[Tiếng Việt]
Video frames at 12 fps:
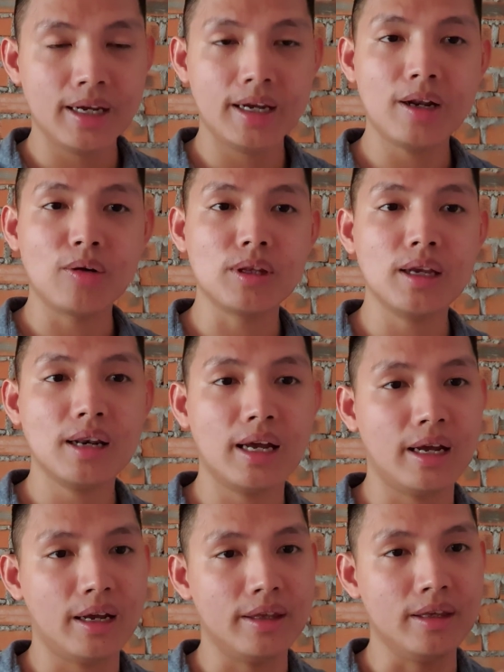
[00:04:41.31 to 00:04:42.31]
cái đầu tiên
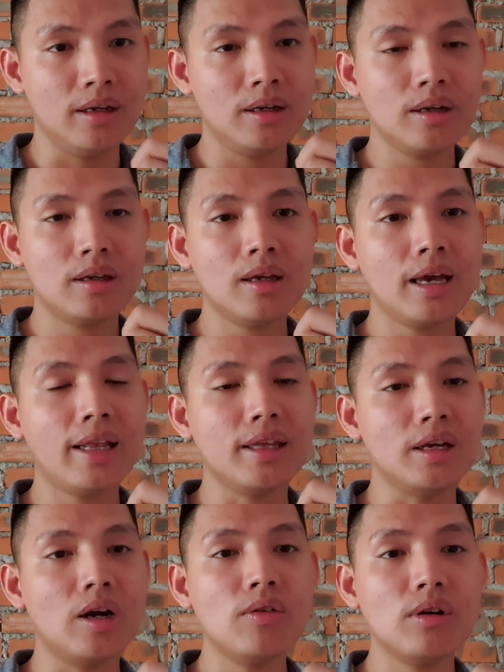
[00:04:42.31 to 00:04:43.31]
là những cái các anh
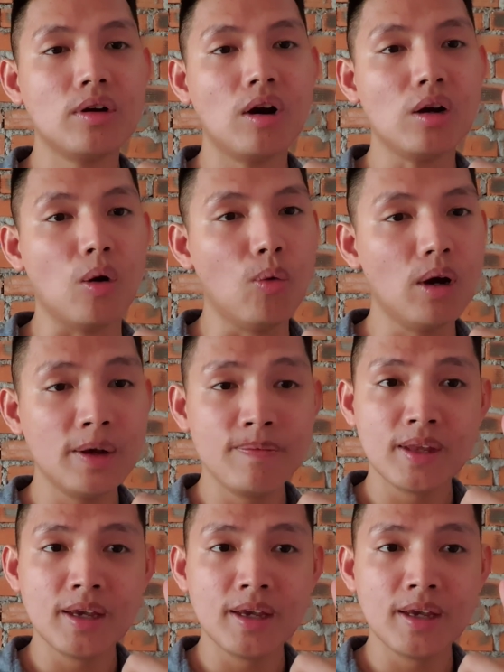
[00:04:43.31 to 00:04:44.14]
chị khó khó cũ á,